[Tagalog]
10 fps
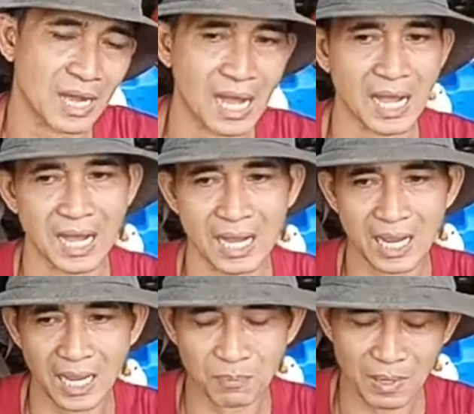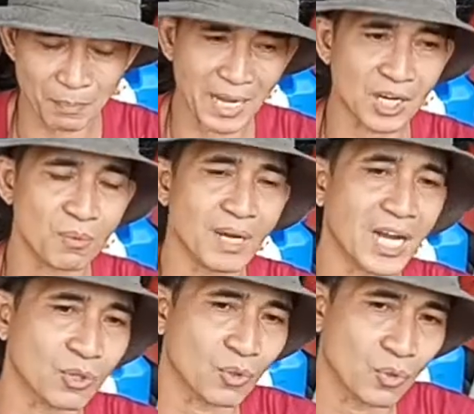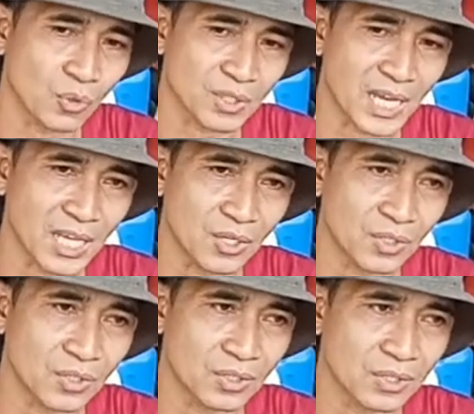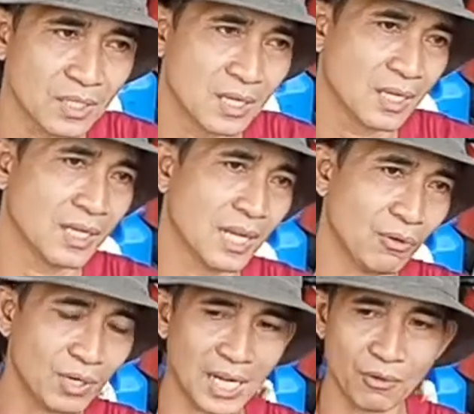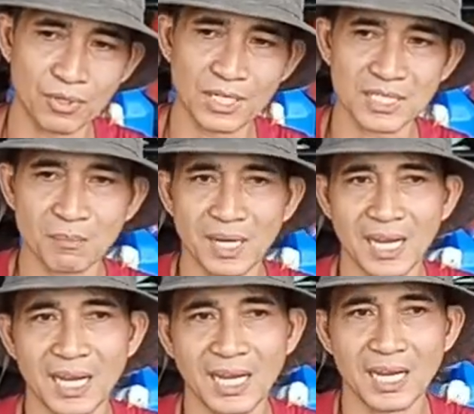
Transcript: uh, kahit papano, makatulong tayo, lalong-lalo na sa mga,